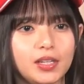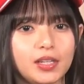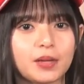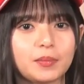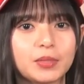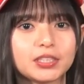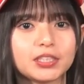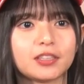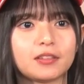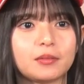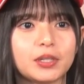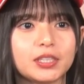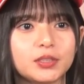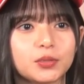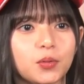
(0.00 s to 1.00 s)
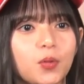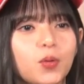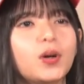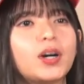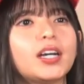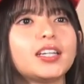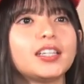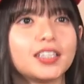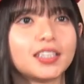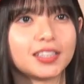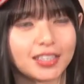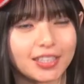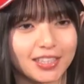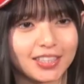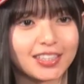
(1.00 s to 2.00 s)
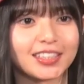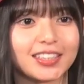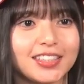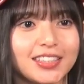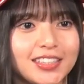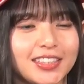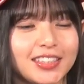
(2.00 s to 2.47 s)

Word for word: 山下はまあ一応後輩なんで、